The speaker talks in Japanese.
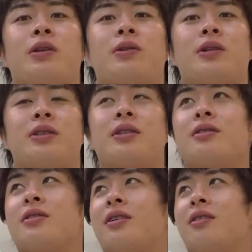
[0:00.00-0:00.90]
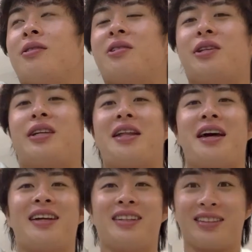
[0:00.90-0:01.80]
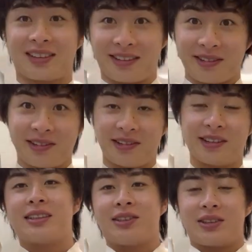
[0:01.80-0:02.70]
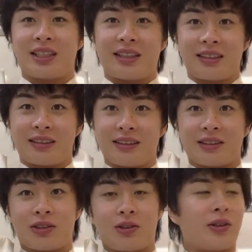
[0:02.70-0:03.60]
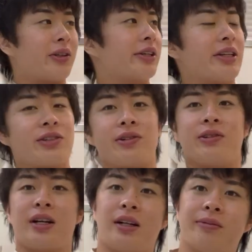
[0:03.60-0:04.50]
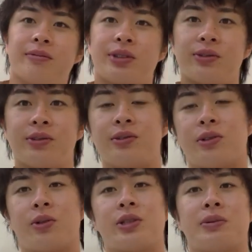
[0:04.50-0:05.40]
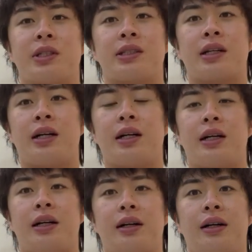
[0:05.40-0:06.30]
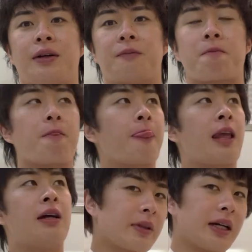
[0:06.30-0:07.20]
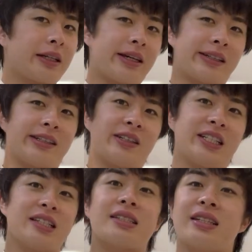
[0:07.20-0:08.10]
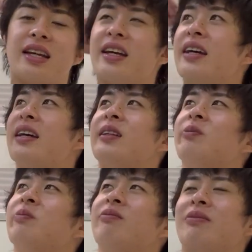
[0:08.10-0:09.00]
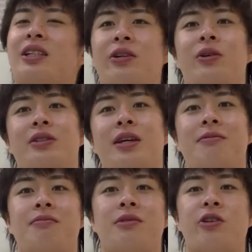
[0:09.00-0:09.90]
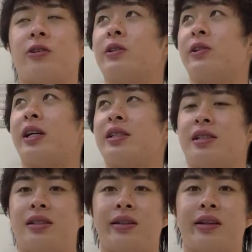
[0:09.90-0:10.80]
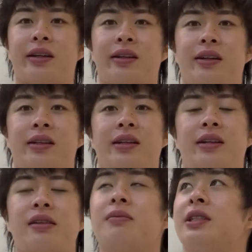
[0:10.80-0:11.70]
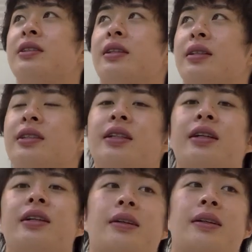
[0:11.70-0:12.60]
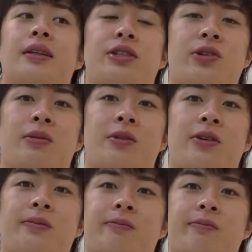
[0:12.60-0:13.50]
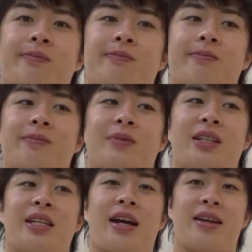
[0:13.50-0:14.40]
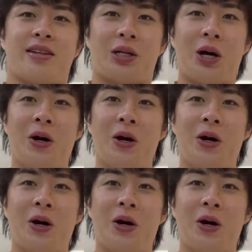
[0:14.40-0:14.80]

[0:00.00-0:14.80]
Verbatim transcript: トが全然取れてないですけど、予選と決勝が終了しました。結果ですね、予選も悔しい結果になりましたし、決勝もリタイアと